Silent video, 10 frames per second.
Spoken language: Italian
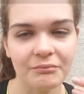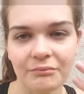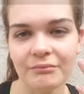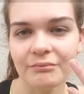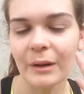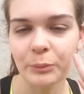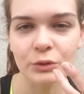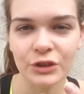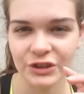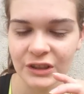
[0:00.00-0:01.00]
mh, mm,
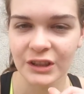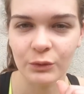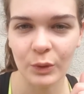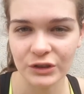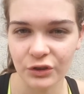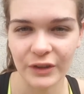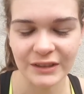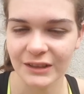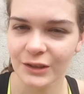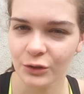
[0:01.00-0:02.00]
appunto sentivo questo
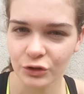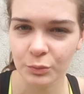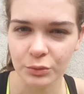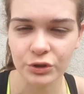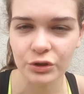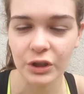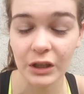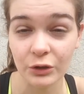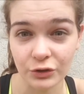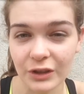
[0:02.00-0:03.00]
fastidioso
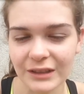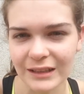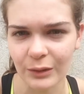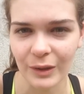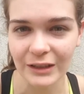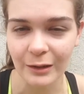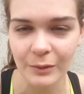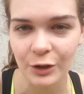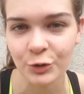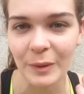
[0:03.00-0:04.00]
bruciore, sono andata a
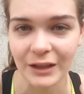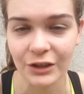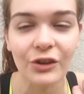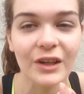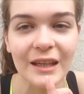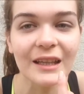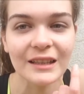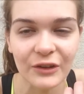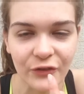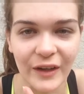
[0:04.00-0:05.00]
guardarmi allo specchio e
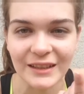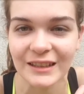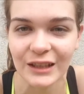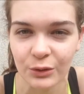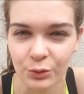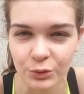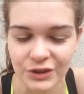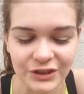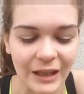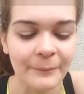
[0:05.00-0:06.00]
in effetti ero
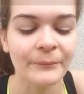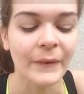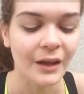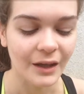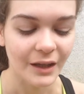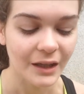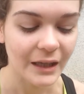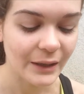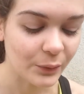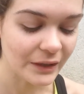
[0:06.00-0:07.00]
rossa.
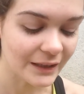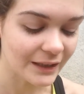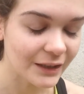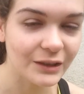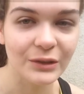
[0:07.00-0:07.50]
E quindi